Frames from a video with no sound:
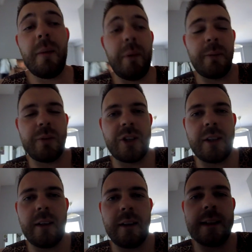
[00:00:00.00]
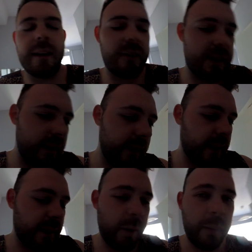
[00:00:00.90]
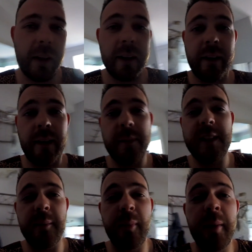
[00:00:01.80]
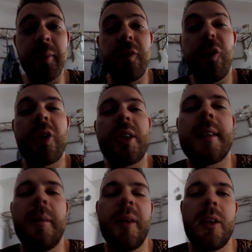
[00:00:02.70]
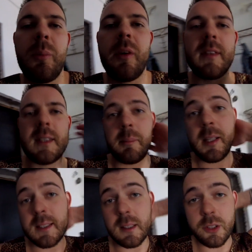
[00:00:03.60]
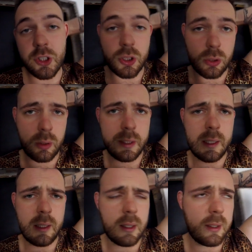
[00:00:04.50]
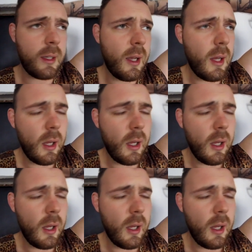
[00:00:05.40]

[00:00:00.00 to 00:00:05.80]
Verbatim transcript: потому что те, кто следят за моим каналом, за моим творчеством, я думаю, вы заметили, что я